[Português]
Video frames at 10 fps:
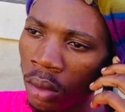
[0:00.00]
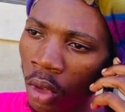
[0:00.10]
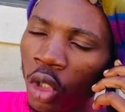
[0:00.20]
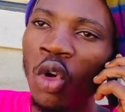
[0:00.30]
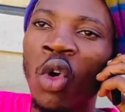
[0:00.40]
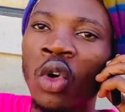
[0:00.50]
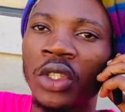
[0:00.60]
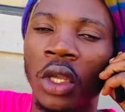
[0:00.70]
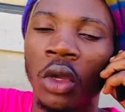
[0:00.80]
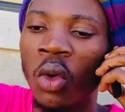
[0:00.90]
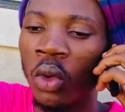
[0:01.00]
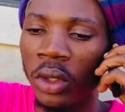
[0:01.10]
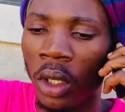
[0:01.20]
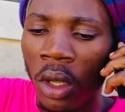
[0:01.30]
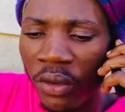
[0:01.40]
E ontem,
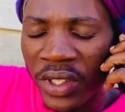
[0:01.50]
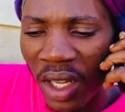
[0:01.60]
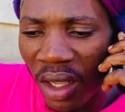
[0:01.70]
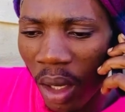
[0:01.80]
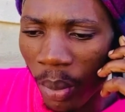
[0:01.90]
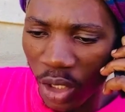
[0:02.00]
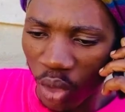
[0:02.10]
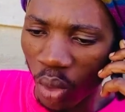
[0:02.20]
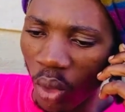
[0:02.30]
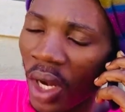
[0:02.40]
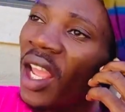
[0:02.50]
ontem, você liga para Júnior,